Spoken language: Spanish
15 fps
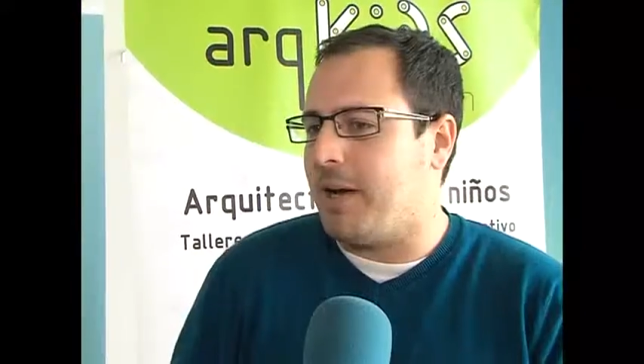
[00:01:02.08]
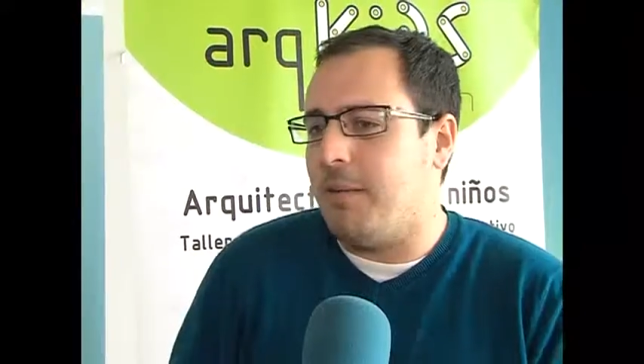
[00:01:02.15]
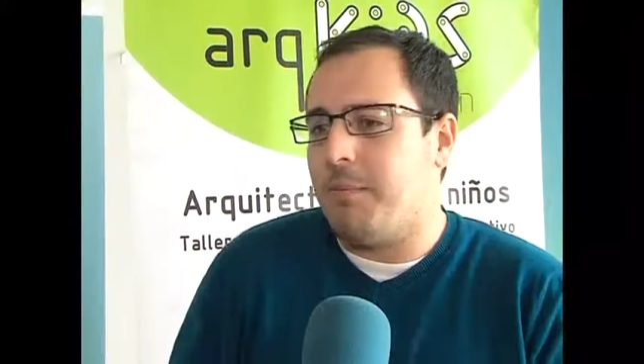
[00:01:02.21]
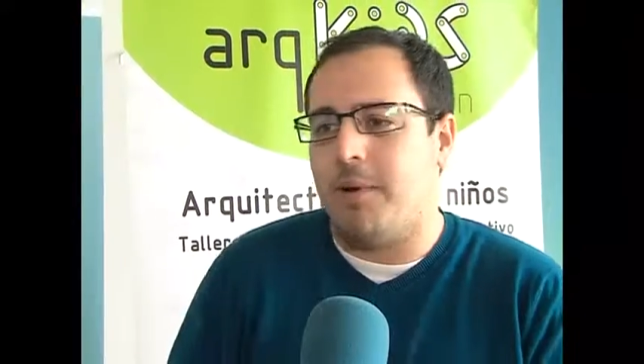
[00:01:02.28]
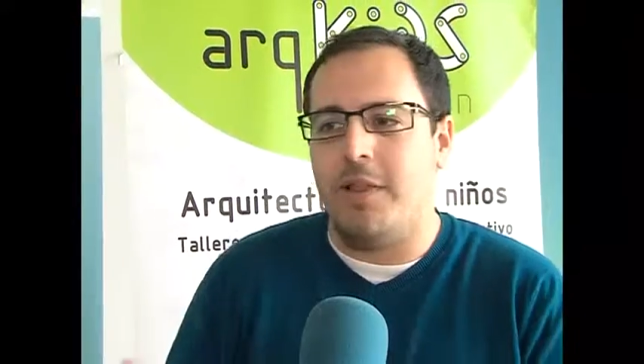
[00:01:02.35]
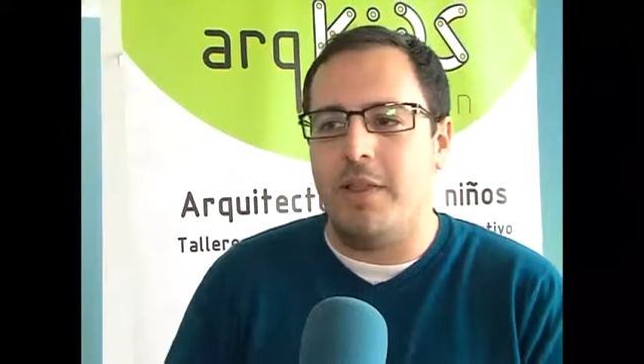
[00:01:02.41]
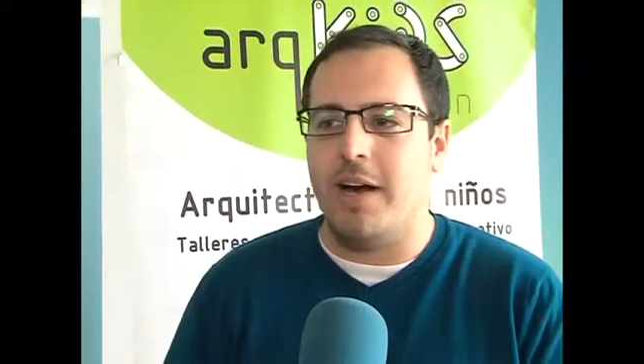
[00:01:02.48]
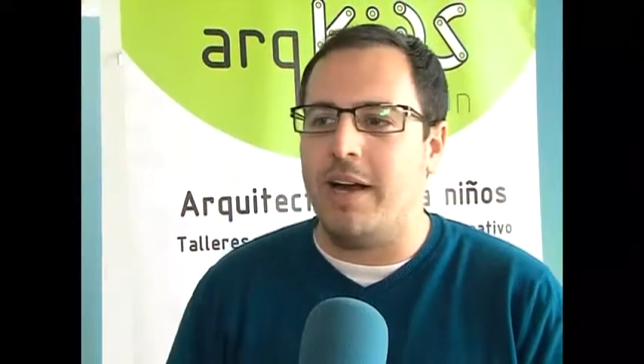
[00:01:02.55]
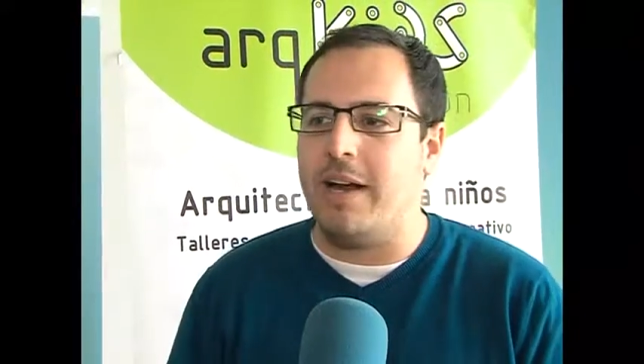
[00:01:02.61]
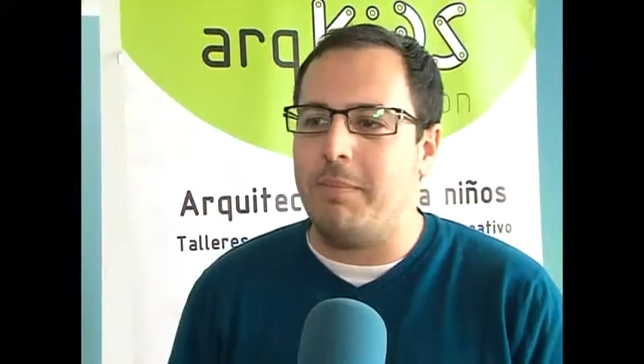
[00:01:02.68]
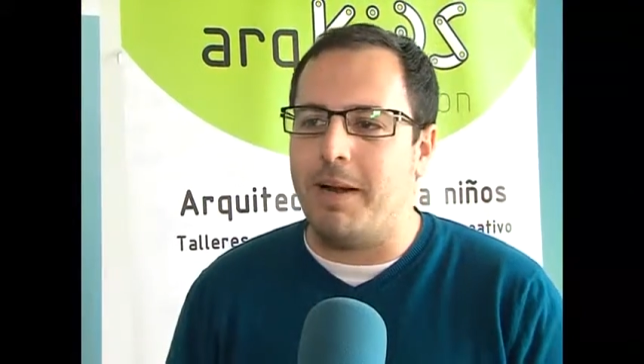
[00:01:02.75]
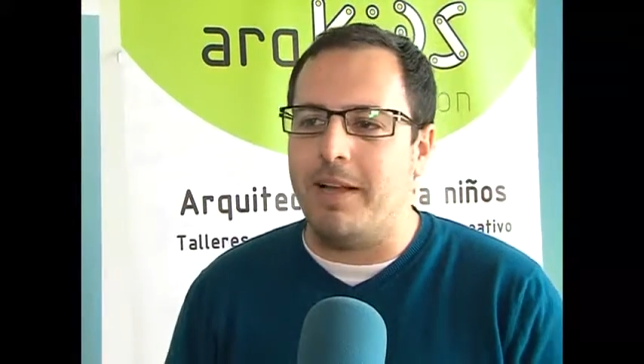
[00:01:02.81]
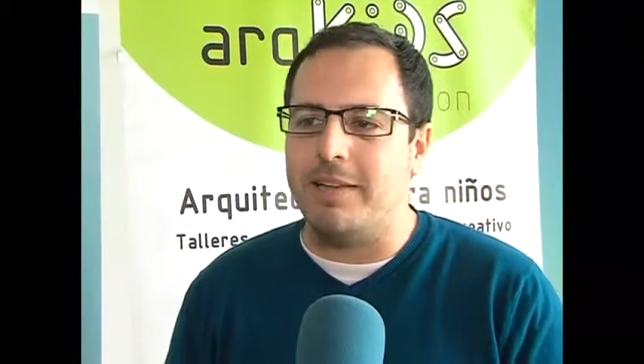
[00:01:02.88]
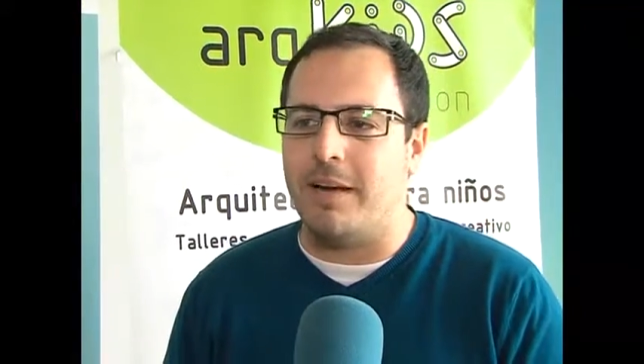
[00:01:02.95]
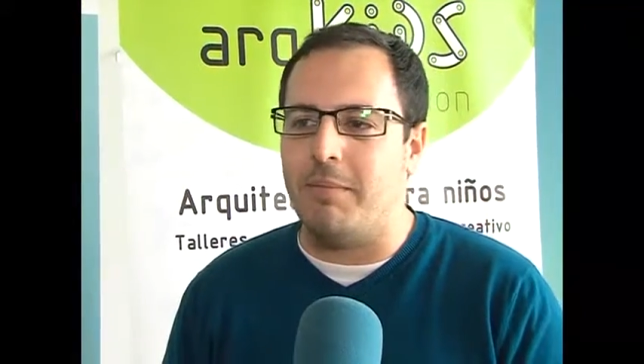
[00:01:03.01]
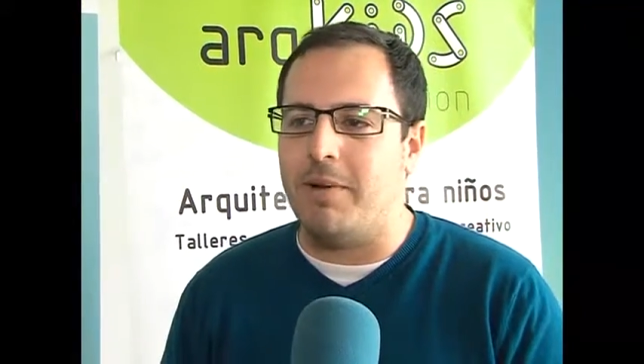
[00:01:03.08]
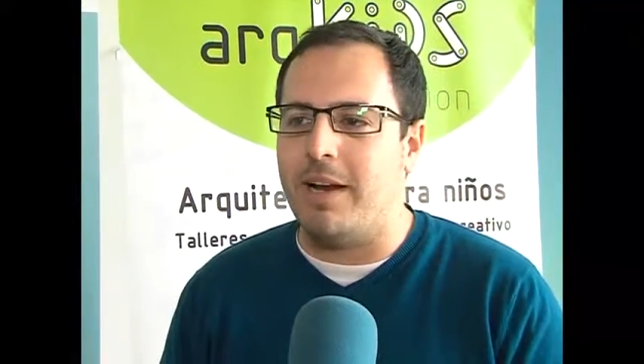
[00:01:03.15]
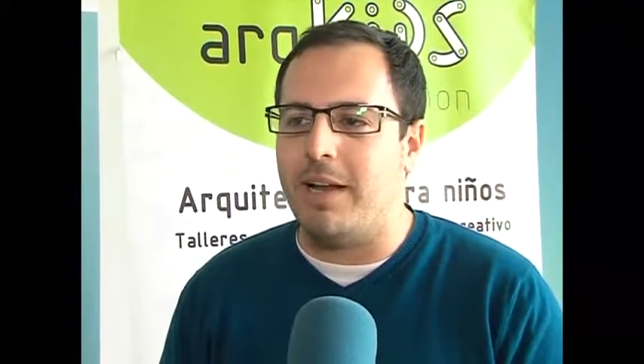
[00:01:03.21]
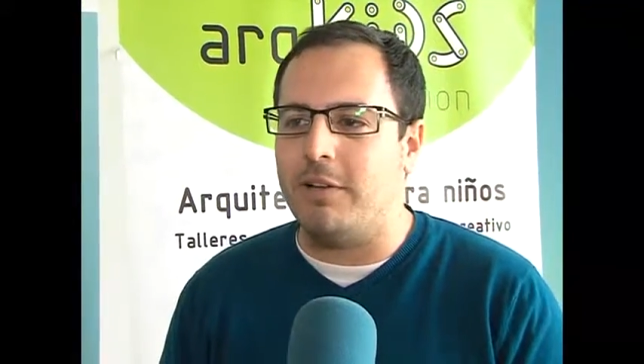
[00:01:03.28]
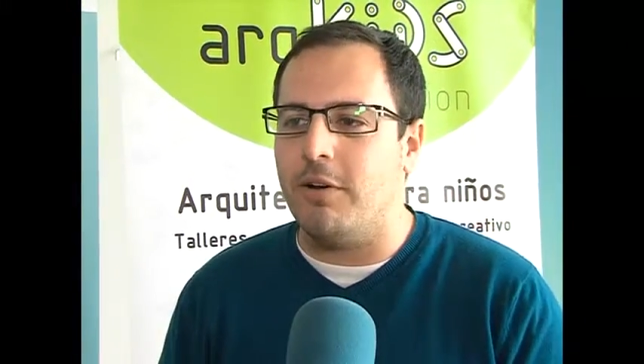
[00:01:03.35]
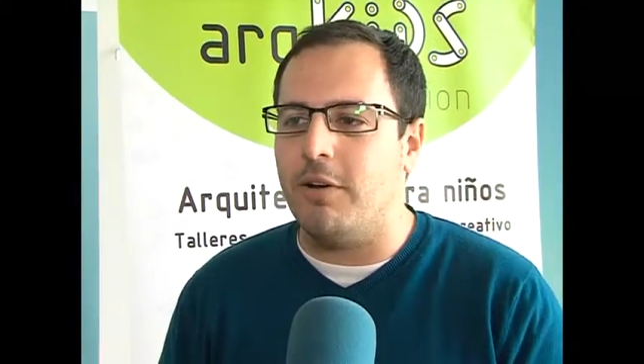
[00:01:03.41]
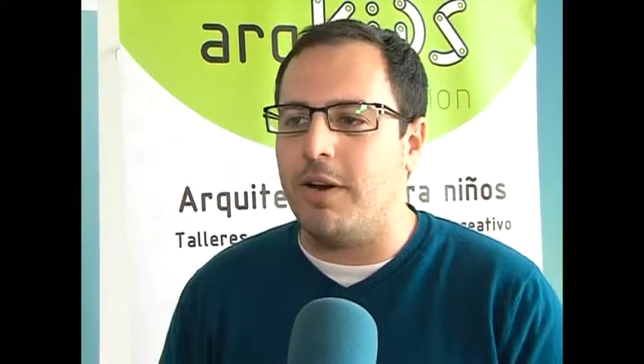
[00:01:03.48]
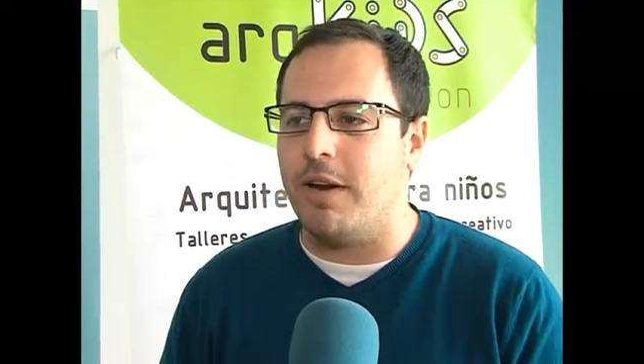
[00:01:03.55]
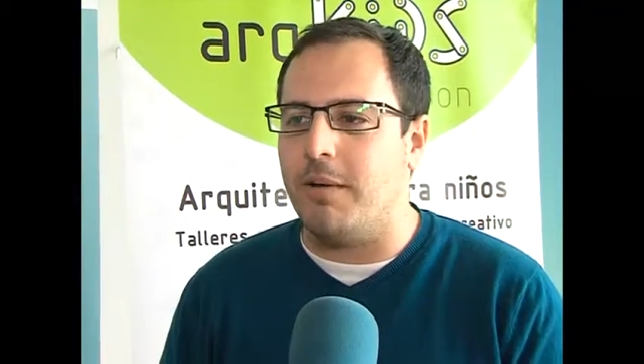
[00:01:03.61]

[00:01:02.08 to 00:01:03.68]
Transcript: ejemplo, el día que le planteamos la torre,